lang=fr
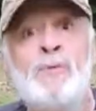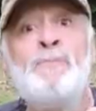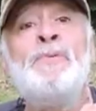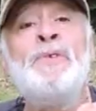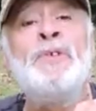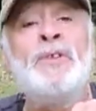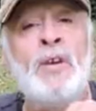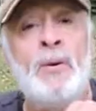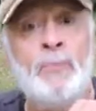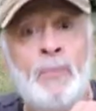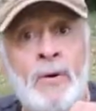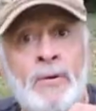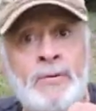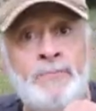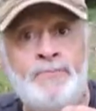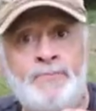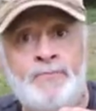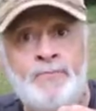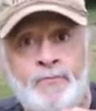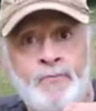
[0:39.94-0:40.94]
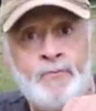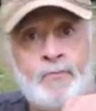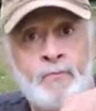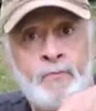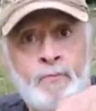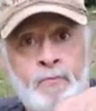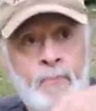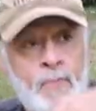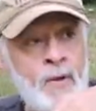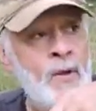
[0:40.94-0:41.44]
expliquer moi.
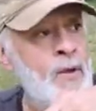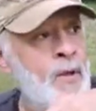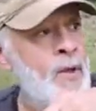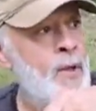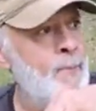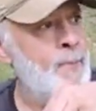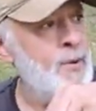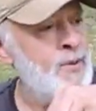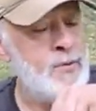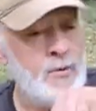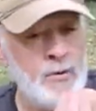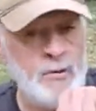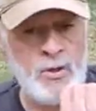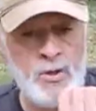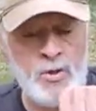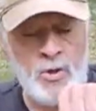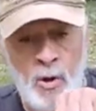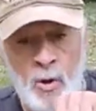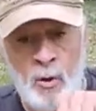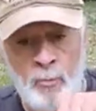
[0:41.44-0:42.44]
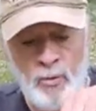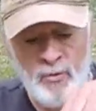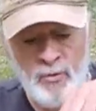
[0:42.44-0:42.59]
Parce que déjà en